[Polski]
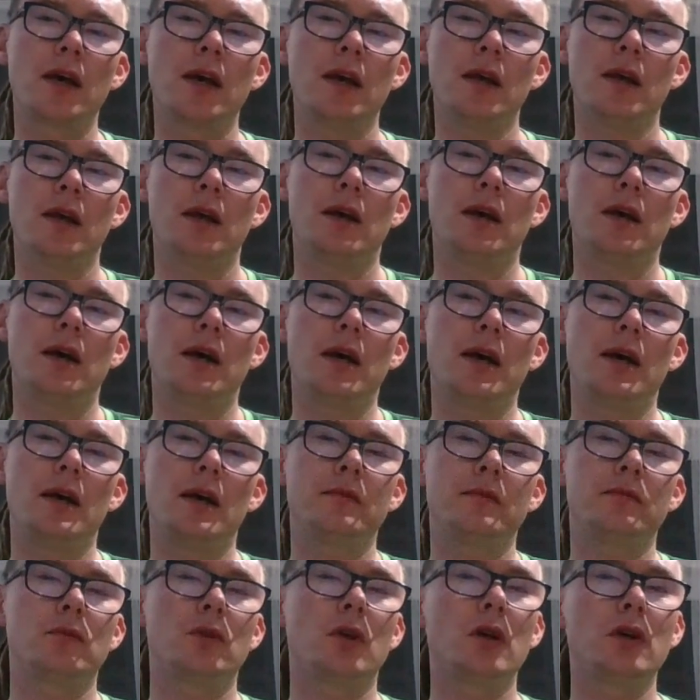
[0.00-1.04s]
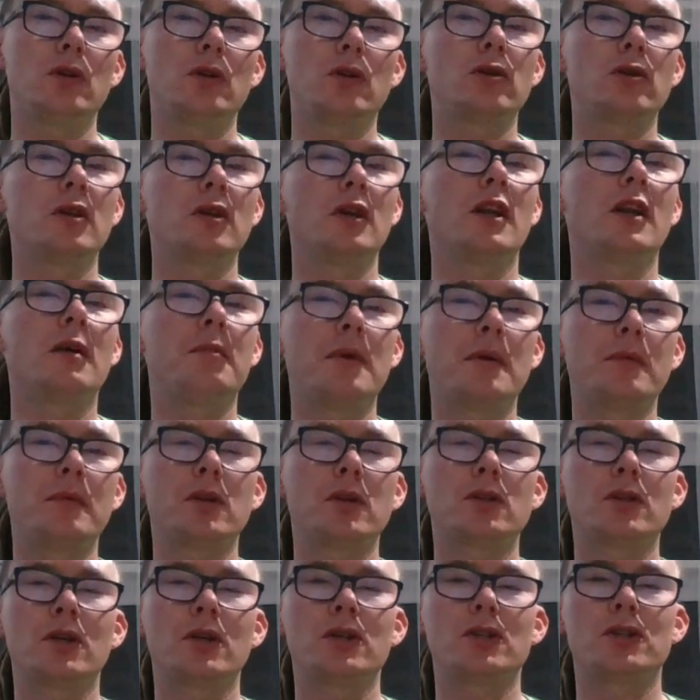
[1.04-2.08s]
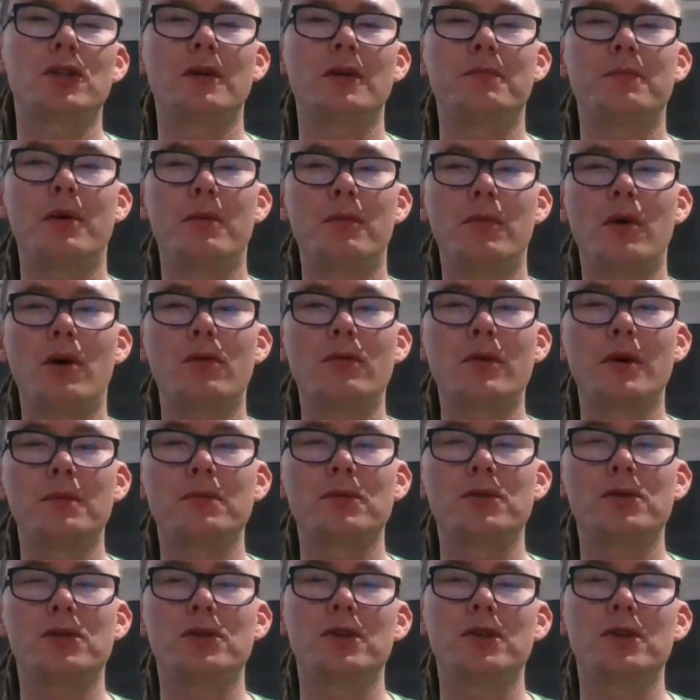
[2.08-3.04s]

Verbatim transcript: E, no i to tyle. Mam nadzieję, że pomogłem Ci,